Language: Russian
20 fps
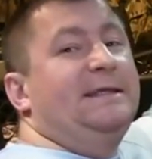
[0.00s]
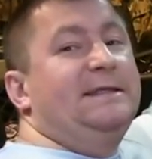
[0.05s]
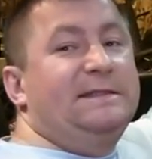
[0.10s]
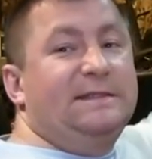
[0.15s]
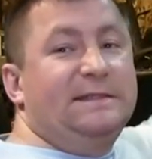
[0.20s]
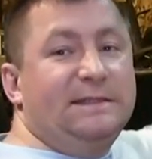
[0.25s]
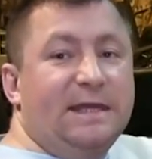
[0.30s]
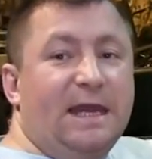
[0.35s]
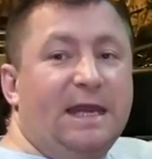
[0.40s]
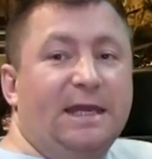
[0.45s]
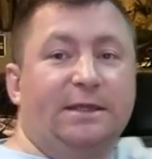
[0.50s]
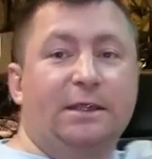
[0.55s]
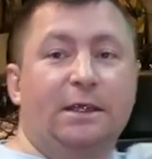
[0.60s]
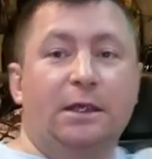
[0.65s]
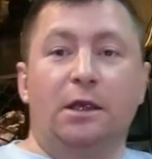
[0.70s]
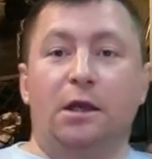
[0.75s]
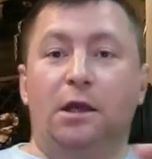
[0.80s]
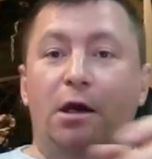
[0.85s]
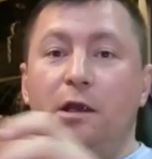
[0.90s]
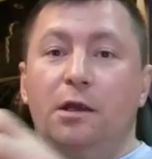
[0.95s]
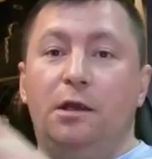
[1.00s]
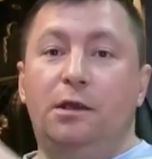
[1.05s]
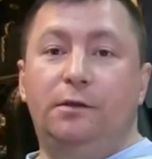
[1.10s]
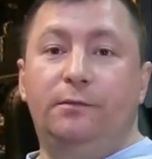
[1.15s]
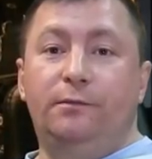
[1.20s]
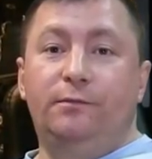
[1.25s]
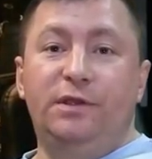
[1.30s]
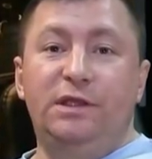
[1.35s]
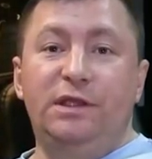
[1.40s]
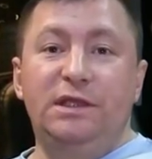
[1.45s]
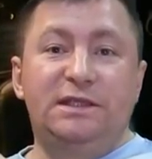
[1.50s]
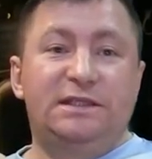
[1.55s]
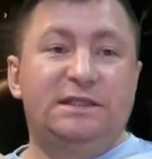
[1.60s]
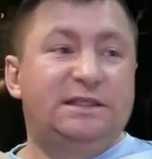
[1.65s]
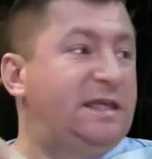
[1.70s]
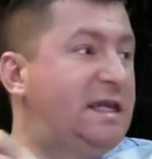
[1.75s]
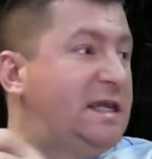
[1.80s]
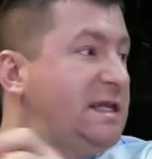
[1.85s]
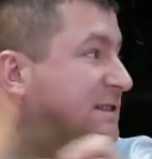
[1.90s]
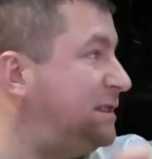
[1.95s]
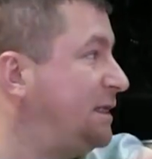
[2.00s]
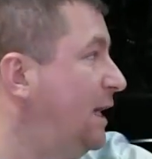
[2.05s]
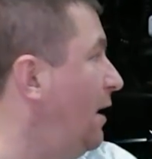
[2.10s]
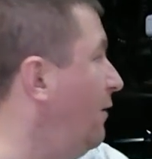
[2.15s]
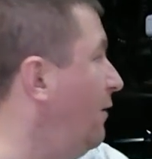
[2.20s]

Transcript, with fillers: и снять не здесь,